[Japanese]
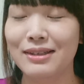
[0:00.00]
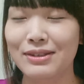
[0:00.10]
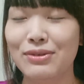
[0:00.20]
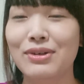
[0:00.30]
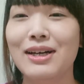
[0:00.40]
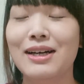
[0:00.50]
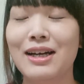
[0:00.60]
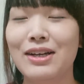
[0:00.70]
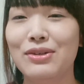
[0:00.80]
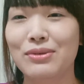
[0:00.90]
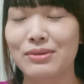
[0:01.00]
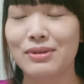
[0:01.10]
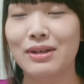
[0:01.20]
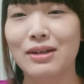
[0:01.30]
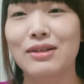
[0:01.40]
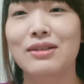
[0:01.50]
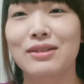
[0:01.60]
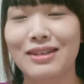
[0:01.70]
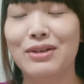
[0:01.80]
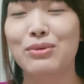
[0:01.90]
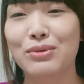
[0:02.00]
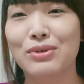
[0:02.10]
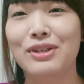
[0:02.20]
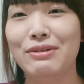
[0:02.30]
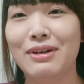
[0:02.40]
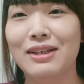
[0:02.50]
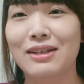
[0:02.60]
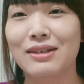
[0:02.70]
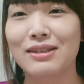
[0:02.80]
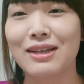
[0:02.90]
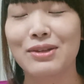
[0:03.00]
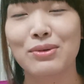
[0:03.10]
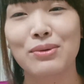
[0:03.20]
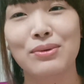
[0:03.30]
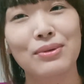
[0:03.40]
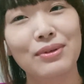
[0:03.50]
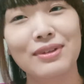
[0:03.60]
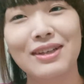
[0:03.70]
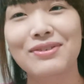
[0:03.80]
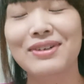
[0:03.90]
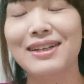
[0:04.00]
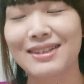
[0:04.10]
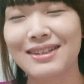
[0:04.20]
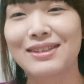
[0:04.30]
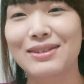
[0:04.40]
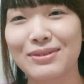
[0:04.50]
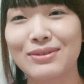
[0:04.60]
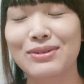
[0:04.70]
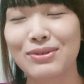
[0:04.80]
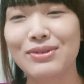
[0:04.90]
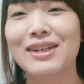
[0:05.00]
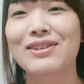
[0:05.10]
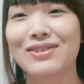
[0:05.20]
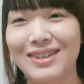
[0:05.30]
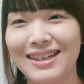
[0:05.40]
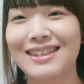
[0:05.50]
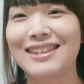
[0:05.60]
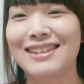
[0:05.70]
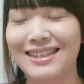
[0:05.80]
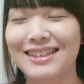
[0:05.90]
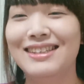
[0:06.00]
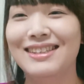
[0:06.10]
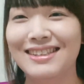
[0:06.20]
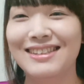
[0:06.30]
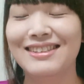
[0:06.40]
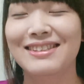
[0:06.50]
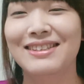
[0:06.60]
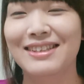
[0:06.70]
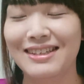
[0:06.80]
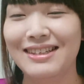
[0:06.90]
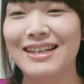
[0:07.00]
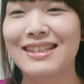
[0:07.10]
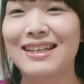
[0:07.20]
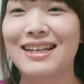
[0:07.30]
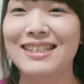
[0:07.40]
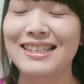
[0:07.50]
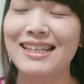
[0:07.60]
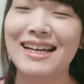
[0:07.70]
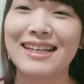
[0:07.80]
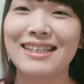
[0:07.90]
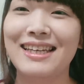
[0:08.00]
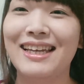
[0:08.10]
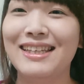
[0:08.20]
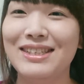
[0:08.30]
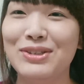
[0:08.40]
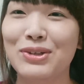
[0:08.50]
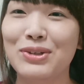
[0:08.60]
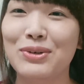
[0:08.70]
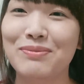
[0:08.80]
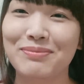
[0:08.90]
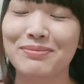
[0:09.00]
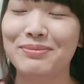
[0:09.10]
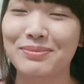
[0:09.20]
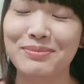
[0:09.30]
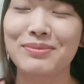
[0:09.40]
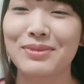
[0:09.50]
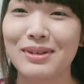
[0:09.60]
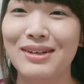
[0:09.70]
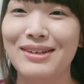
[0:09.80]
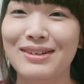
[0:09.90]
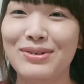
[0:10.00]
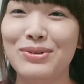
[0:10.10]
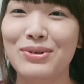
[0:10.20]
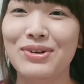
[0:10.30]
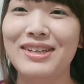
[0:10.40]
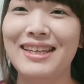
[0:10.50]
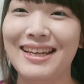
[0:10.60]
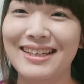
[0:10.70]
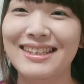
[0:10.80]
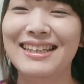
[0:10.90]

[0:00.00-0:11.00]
そう考えるとああなるほど2割が妥当なのかな、うん、そうなのかって新しい発見にちょっと驚いて